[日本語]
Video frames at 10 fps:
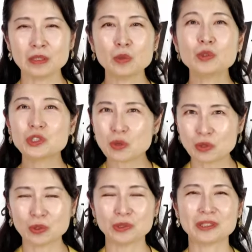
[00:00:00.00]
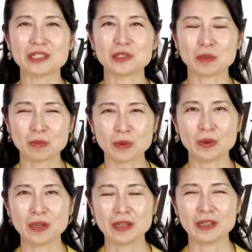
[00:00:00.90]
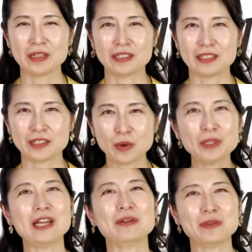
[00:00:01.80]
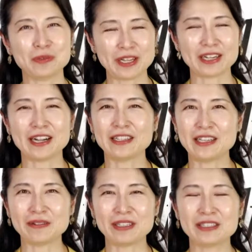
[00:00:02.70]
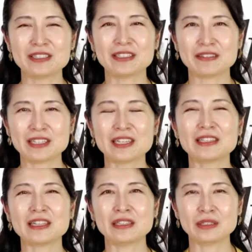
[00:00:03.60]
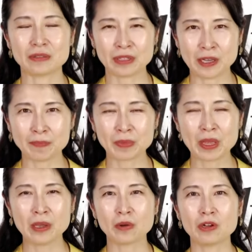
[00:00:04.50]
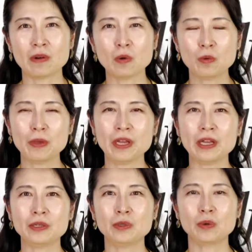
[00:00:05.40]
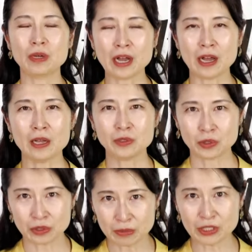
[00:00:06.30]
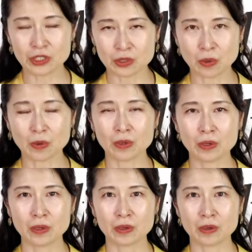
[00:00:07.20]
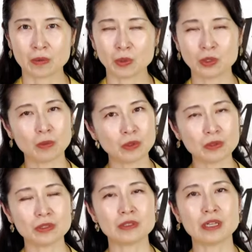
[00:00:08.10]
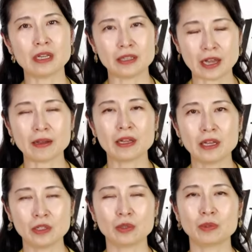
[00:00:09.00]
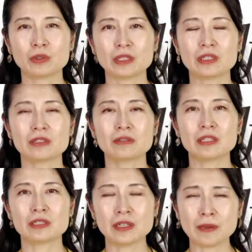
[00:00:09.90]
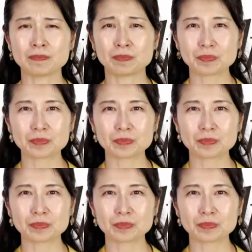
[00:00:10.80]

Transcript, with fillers: 同地国の人たちとも兄弟のような関係を築いてくださったんですよね。これは欧米列強が植民地のもともと住んでいた人々たちをですね、